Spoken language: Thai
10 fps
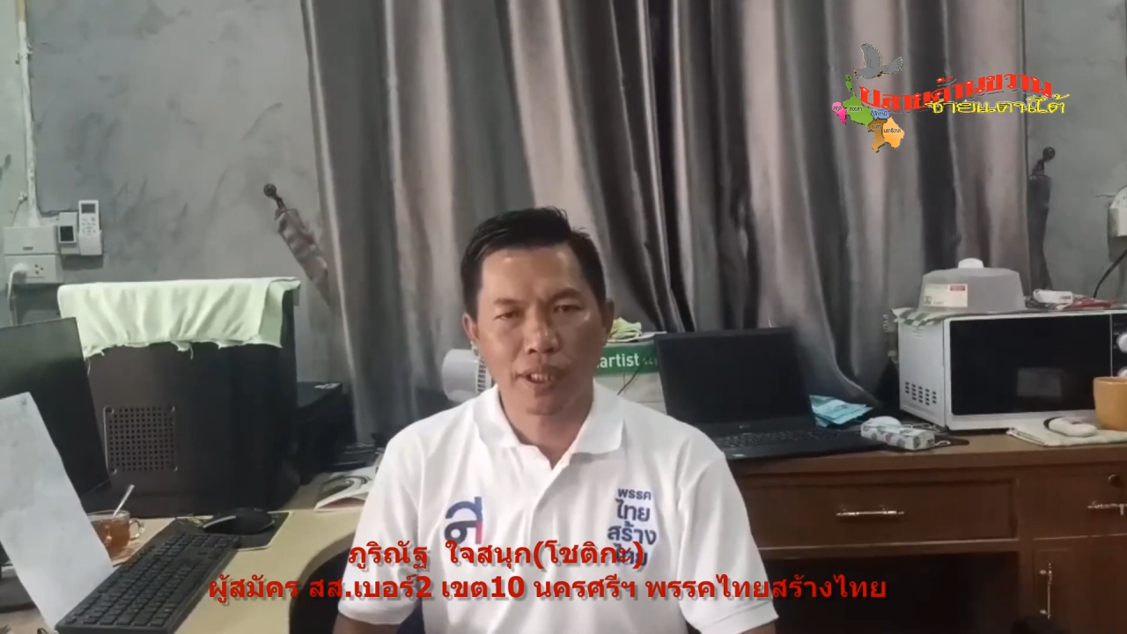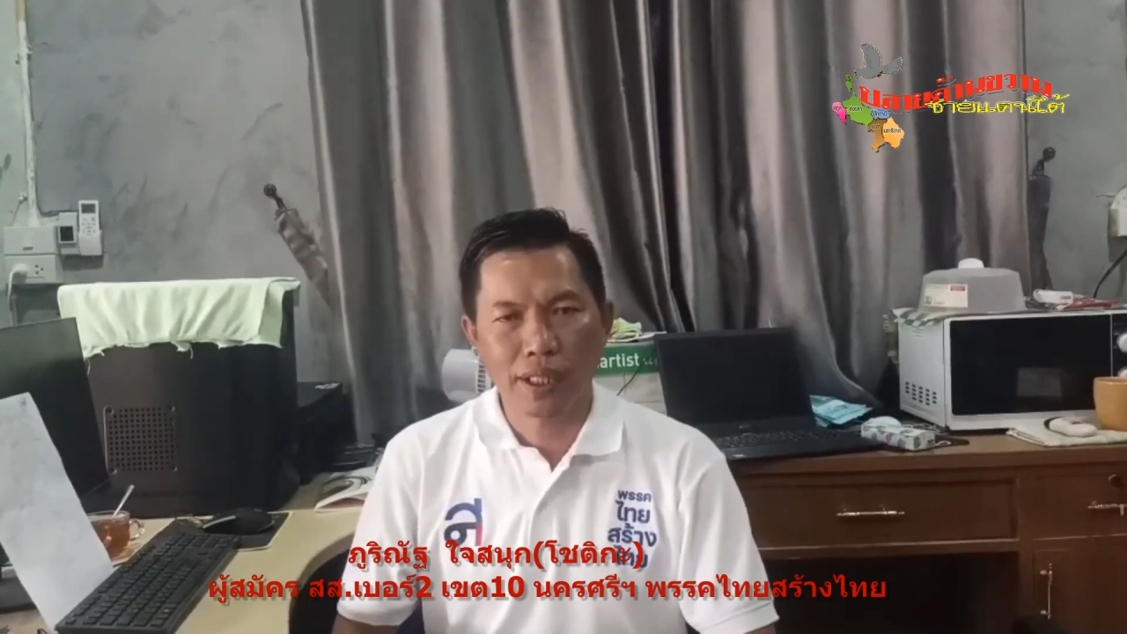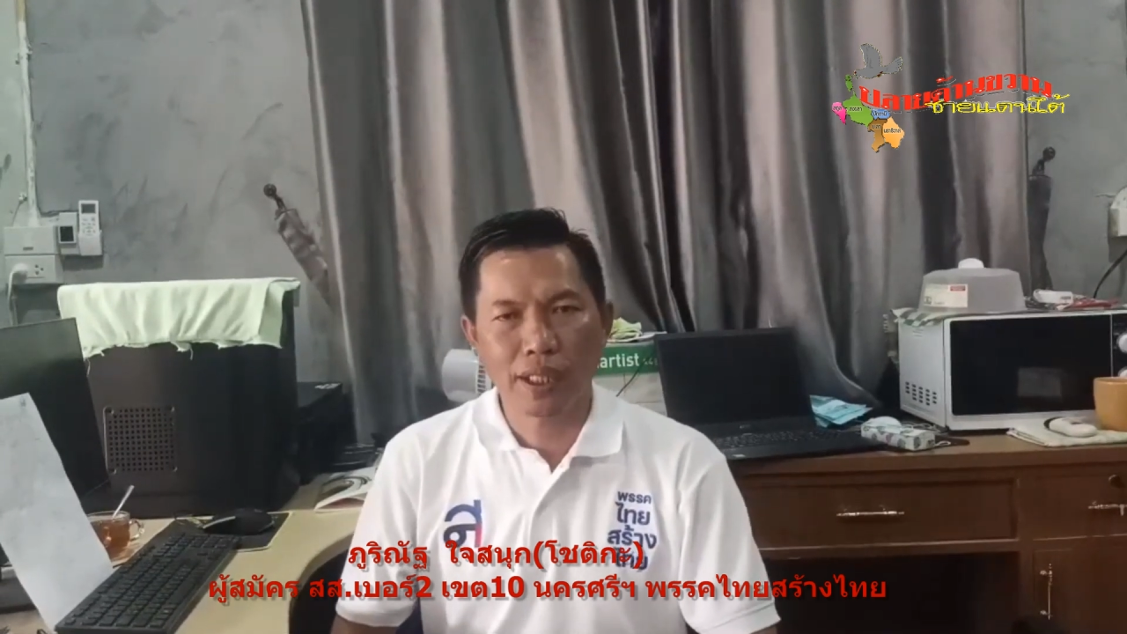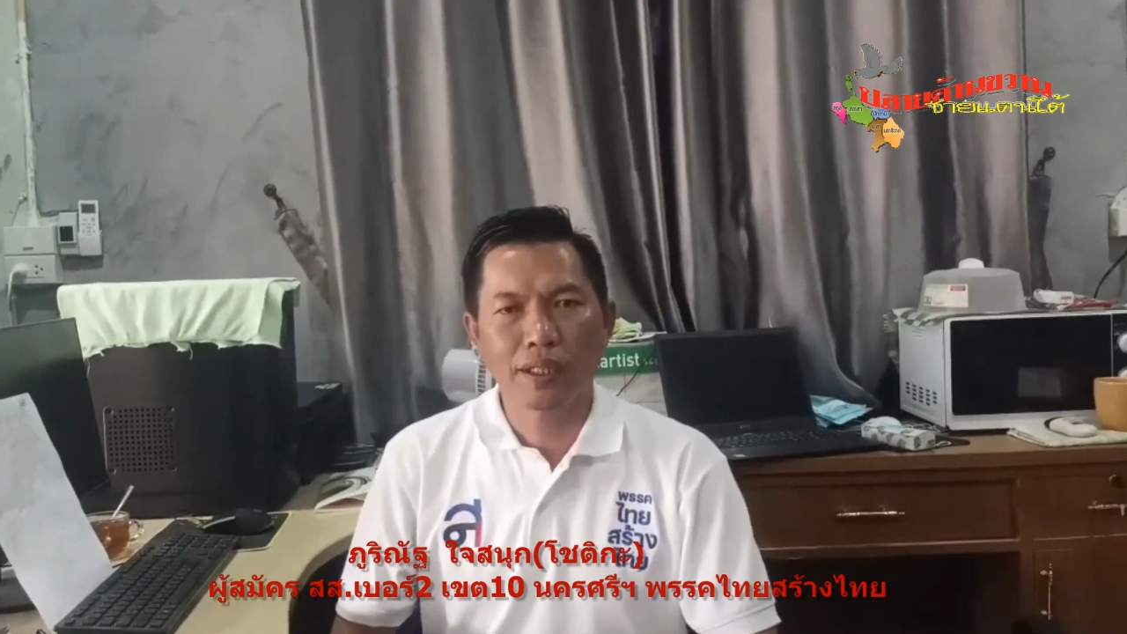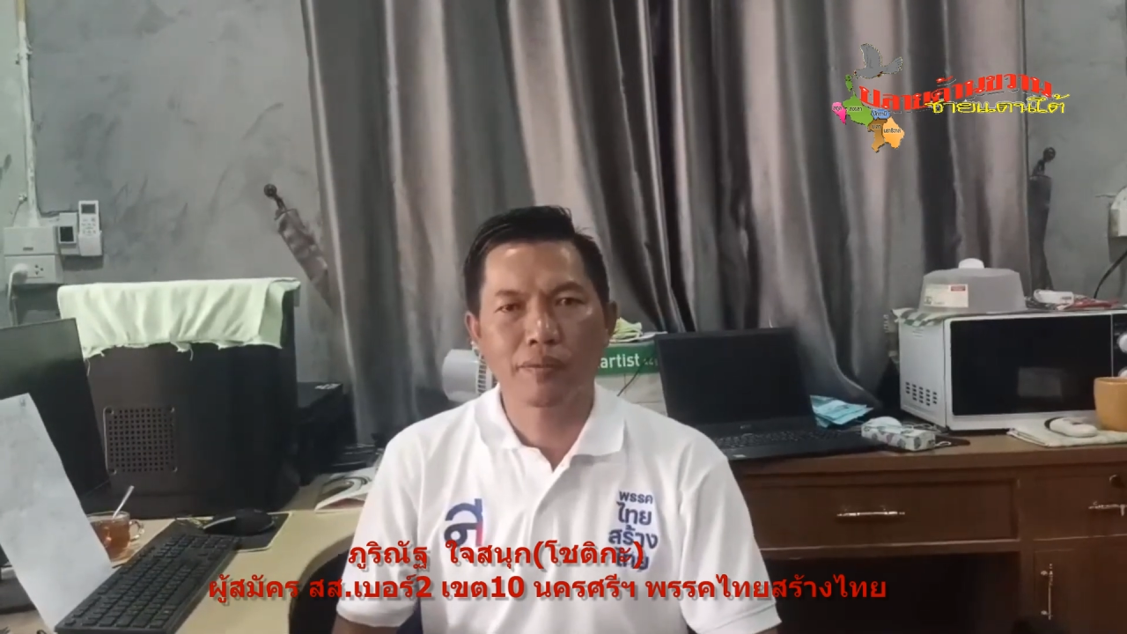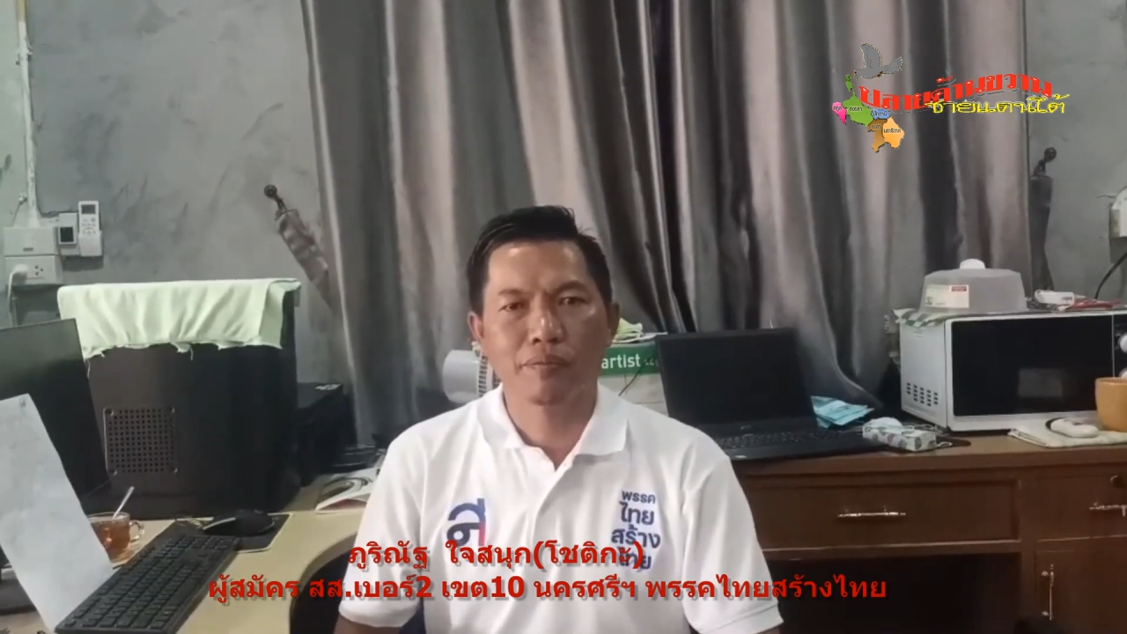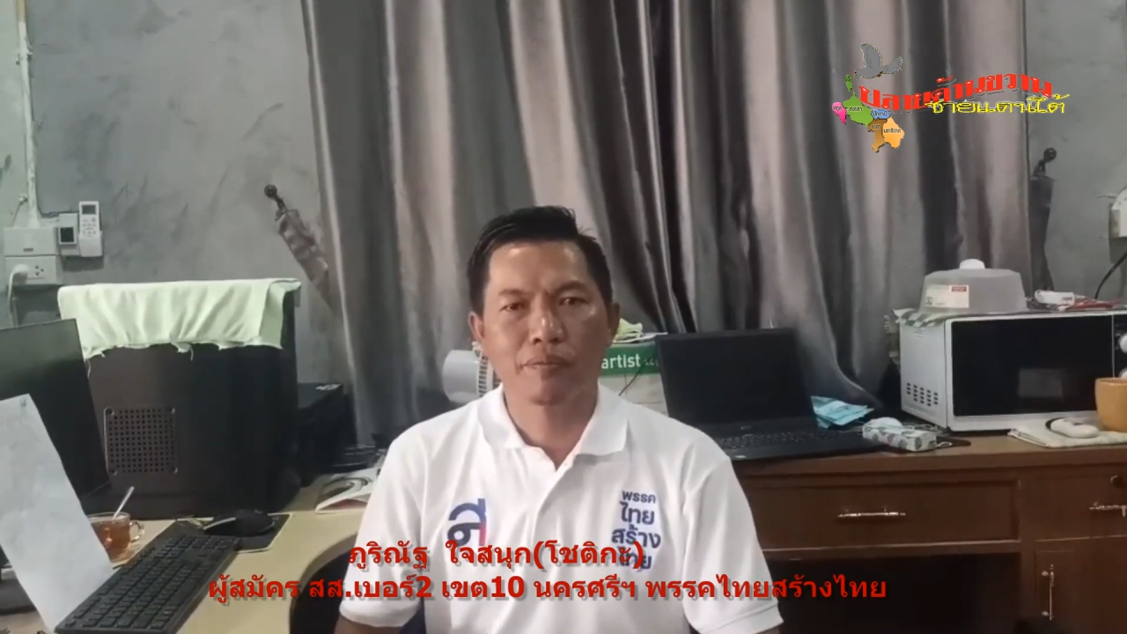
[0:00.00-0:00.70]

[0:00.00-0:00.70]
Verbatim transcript: นนี้